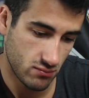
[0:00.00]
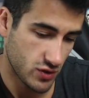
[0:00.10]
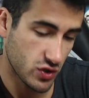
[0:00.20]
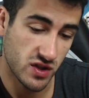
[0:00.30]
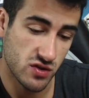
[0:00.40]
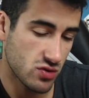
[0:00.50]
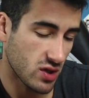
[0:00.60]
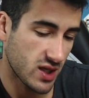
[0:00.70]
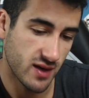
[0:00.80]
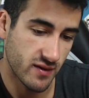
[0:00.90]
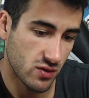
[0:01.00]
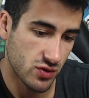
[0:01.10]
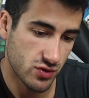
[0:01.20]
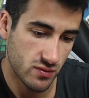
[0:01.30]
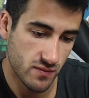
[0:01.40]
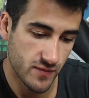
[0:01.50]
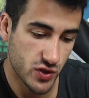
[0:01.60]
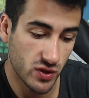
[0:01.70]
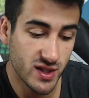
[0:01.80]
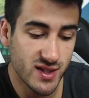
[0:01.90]
étais sûr qu'il avait un cochon.
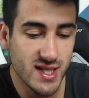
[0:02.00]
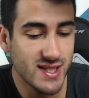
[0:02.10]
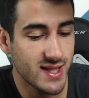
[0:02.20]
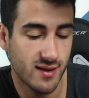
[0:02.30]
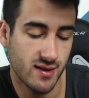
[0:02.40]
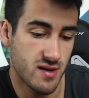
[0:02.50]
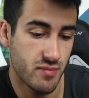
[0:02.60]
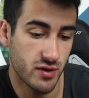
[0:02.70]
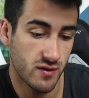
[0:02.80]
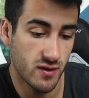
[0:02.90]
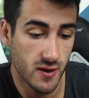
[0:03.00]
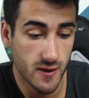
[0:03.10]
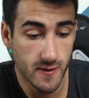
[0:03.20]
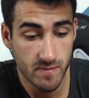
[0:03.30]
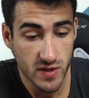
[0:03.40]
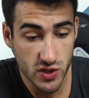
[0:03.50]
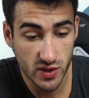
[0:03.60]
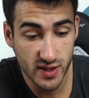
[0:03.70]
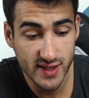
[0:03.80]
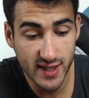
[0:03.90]
J'en étais certain les potes. J'en
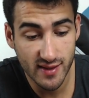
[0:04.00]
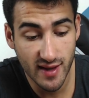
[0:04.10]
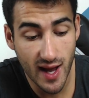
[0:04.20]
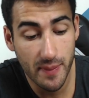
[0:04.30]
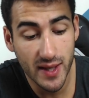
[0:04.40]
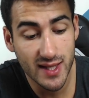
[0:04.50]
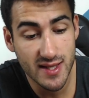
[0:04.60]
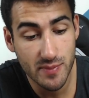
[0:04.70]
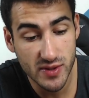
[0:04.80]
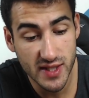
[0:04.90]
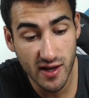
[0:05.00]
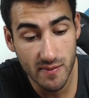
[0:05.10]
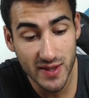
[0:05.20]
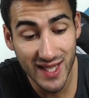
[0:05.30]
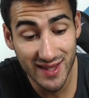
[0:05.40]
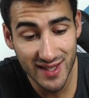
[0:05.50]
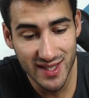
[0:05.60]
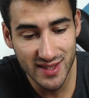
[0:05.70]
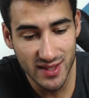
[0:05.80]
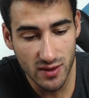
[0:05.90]
étais certain. Après, il a dépensé quand même 4
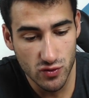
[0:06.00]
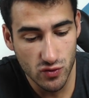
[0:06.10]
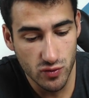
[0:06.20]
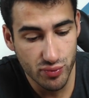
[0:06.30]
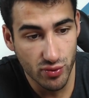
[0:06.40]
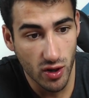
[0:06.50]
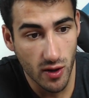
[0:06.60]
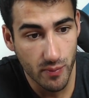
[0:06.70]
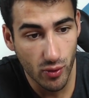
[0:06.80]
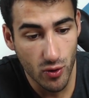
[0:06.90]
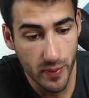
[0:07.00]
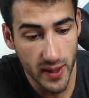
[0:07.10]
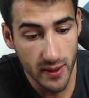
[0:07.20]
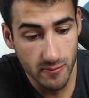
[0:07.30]
d'élixir du coup pour, euh, pour le play.